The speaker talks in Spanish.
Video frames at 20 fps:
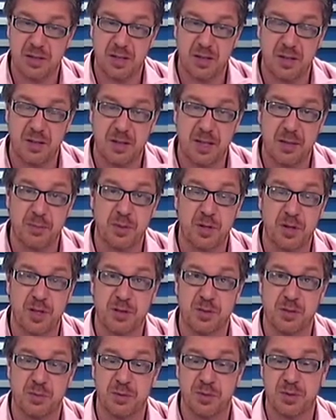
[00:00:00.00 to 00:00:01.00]
Recordamos
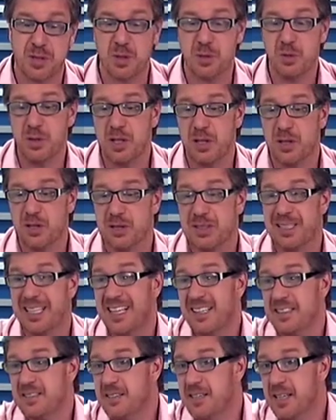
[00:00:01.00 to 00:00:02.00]
que somos el único
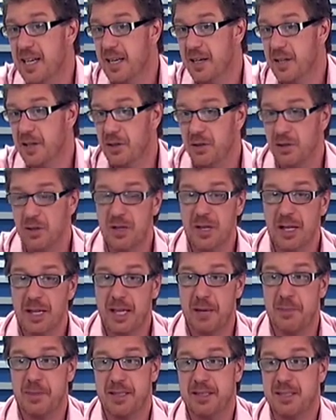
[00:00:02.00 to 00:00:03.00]
terciario
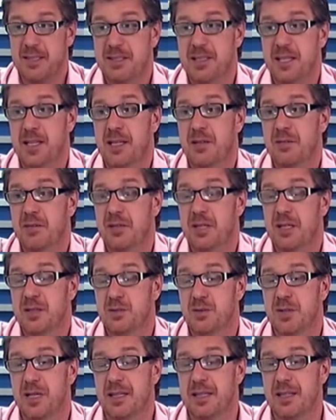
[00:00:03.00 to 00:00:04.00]
que más allá de
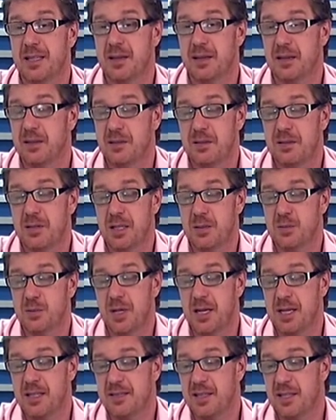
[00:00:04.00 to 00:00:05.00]
su
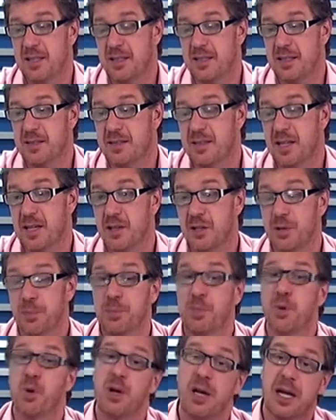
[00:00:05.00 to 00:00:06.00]
naturaleza de
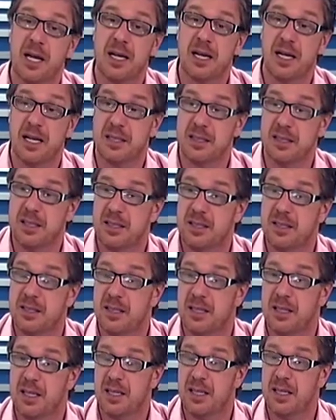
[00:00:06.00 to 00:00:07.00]
terciario, por las
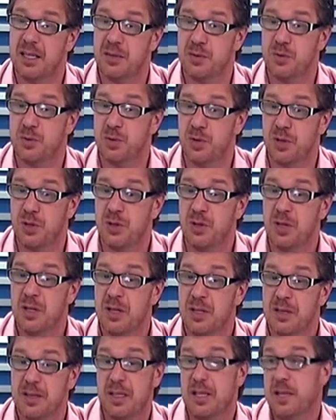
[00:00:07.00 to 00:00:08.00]
características del estudio,
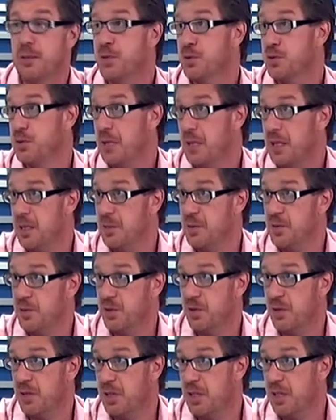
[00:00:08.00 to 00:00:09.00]
tenemos una
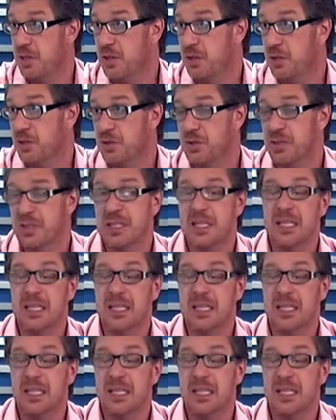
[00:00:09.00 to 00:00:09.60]
división niños.